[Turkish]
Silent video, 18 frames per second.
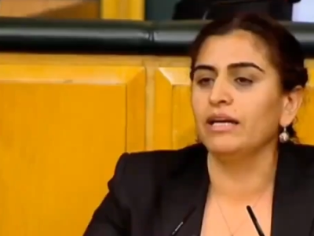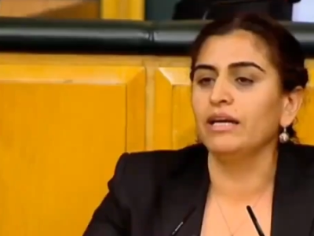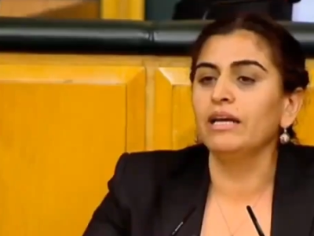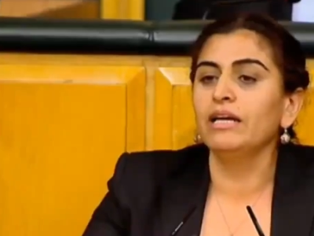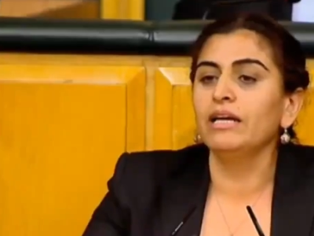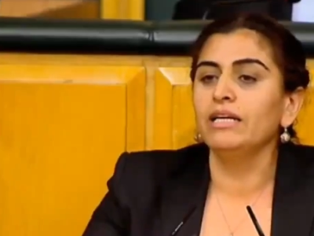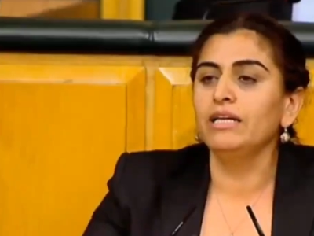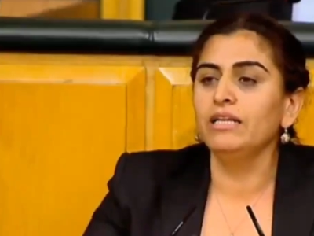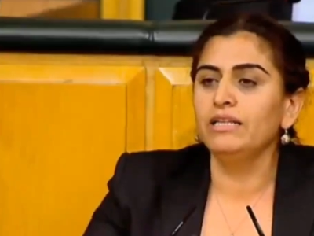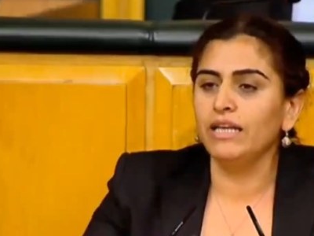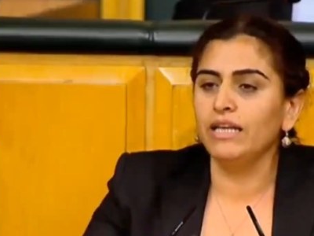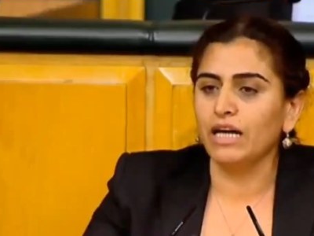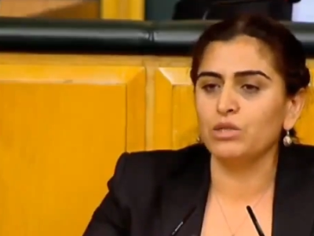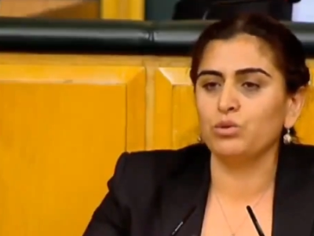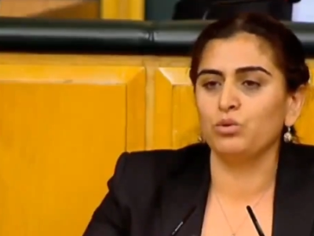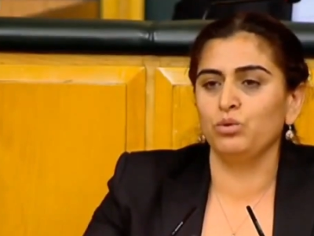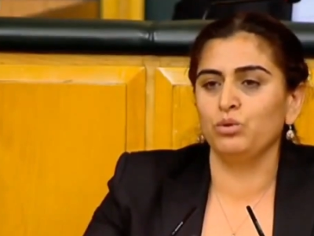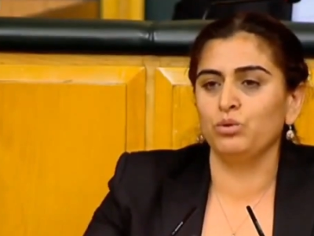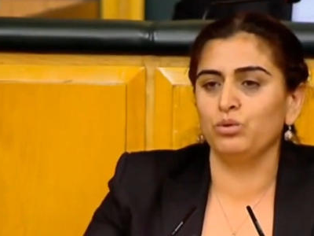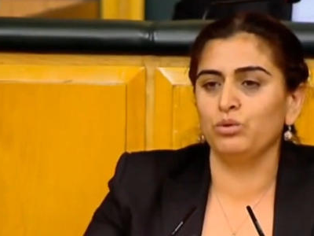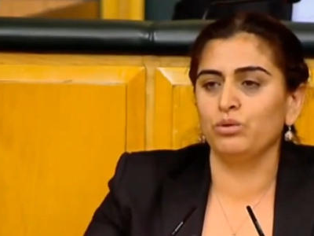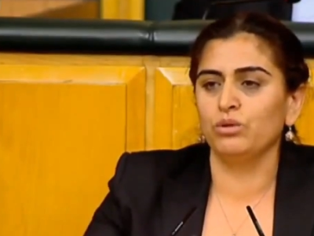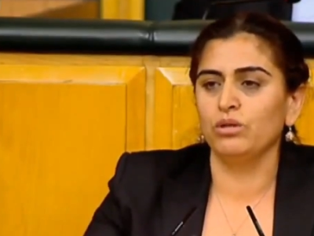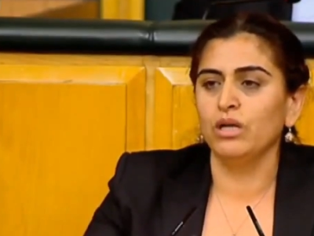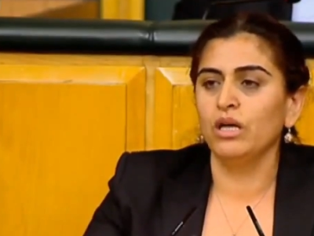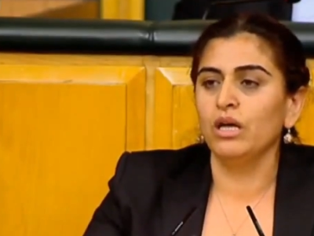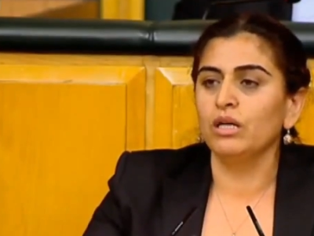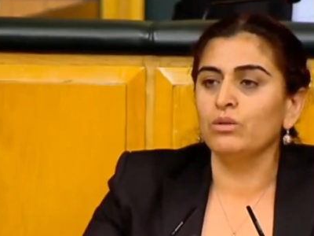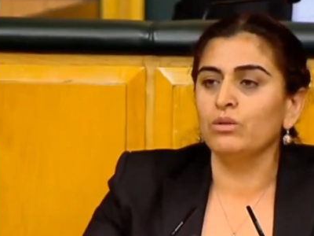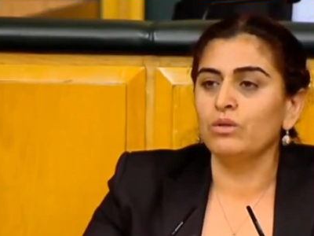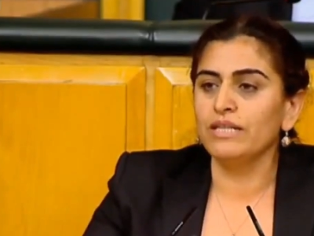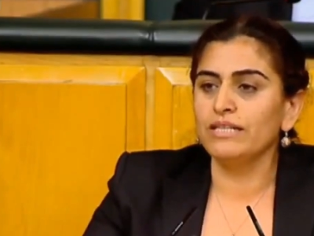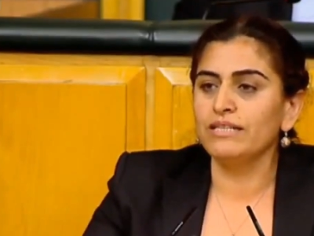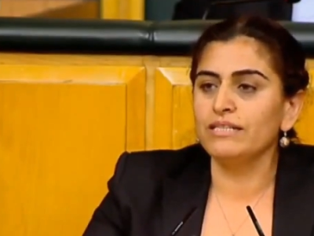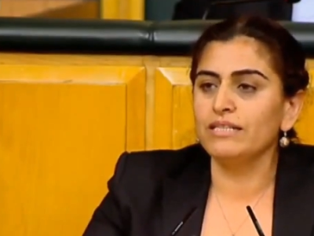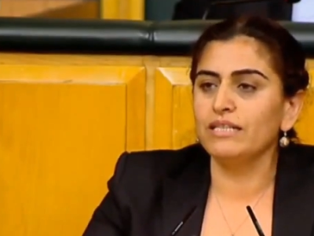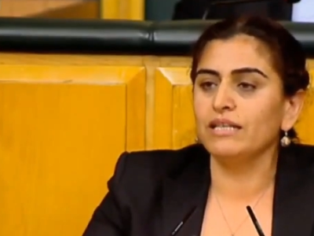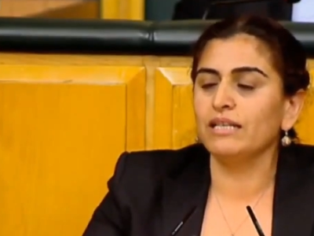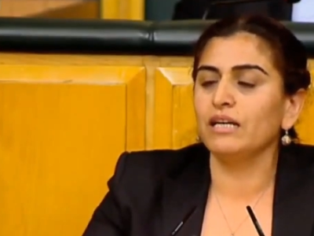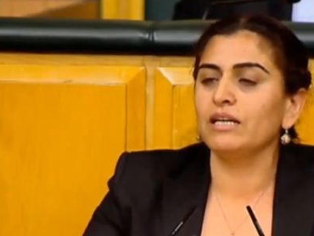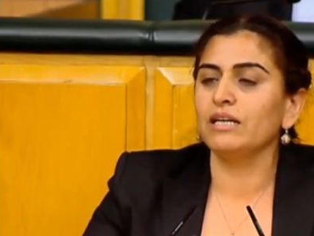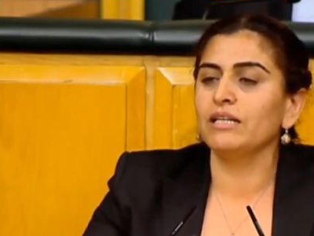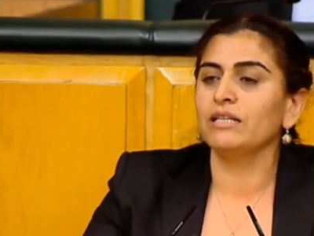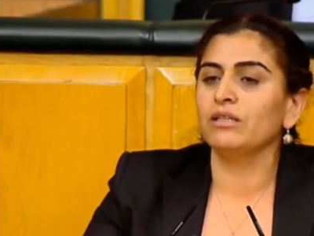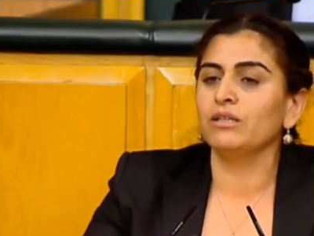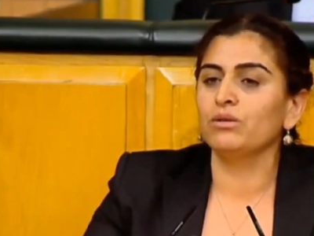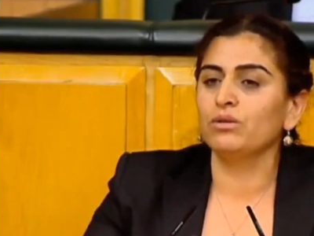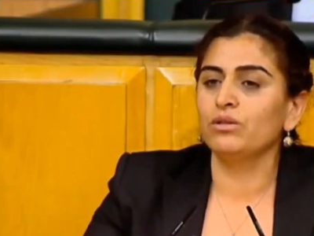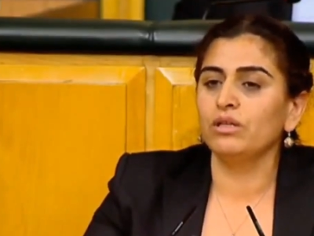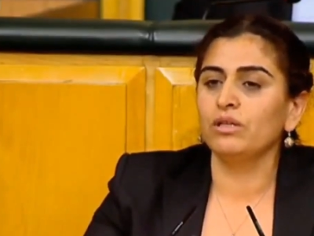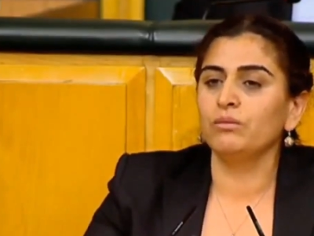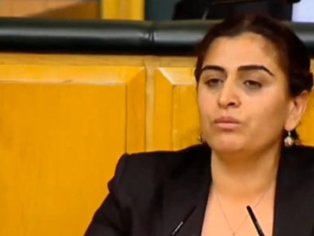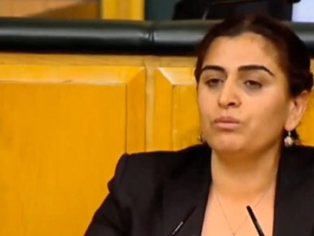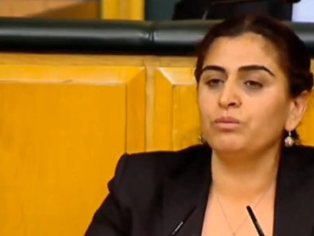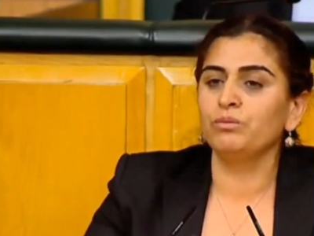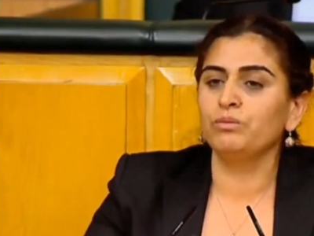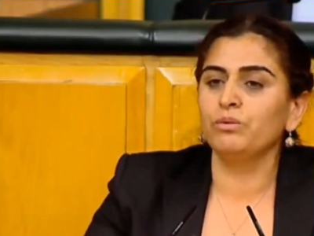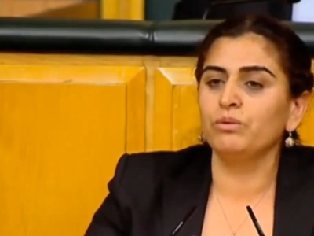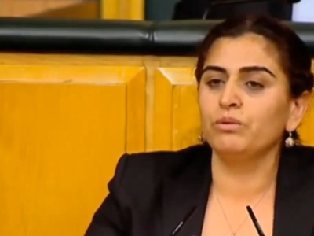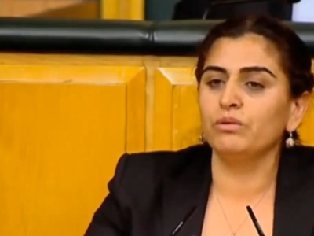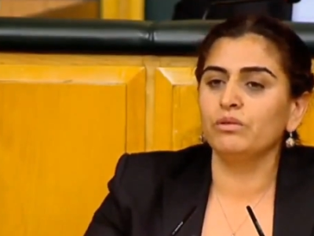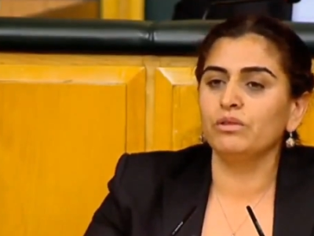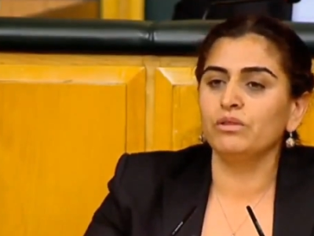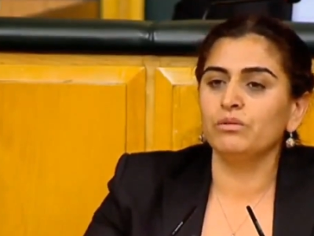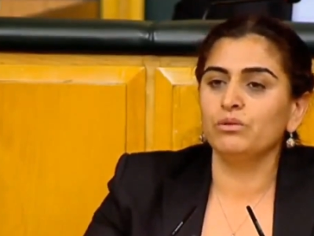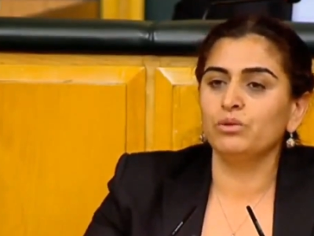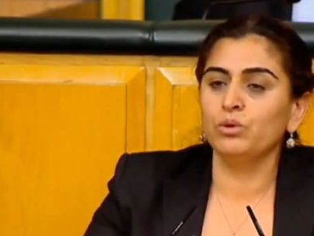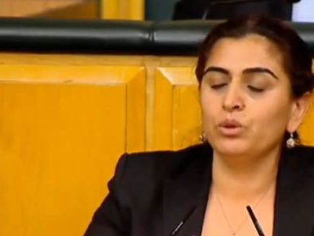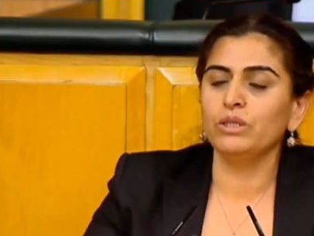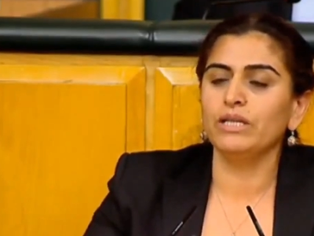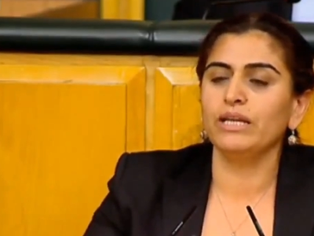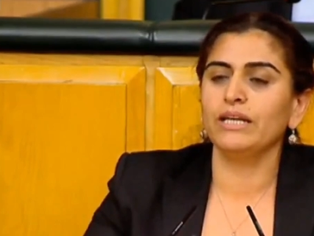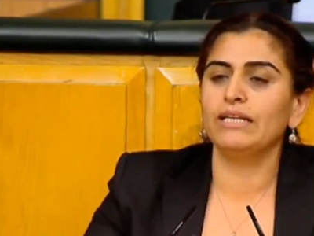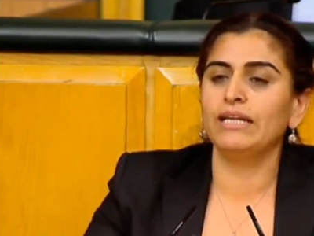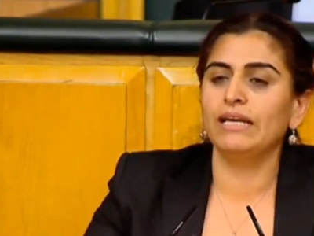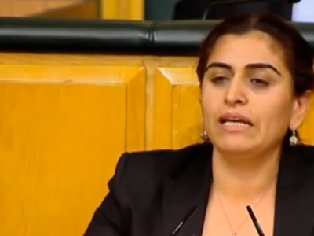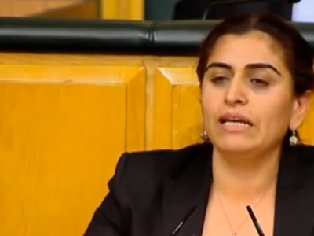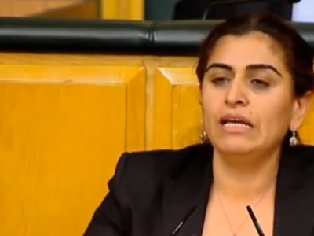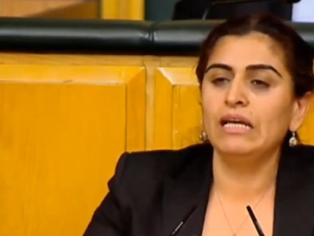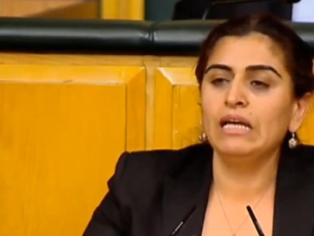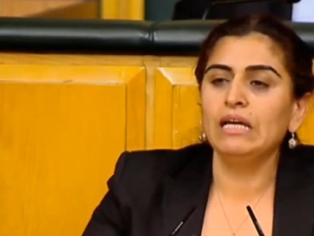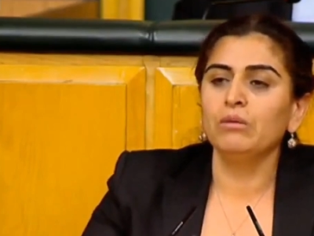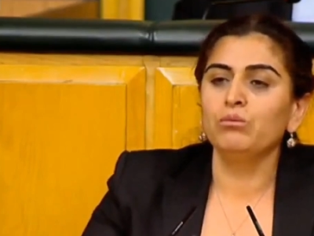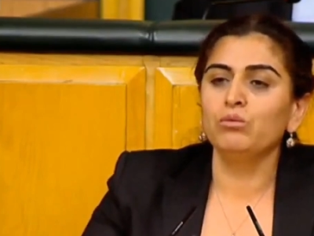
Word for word: gerekçelerle tahliye edilmeyen siyasi tutuklularla ilgili Adalet Bakanlığı'na başvuruda bulundu.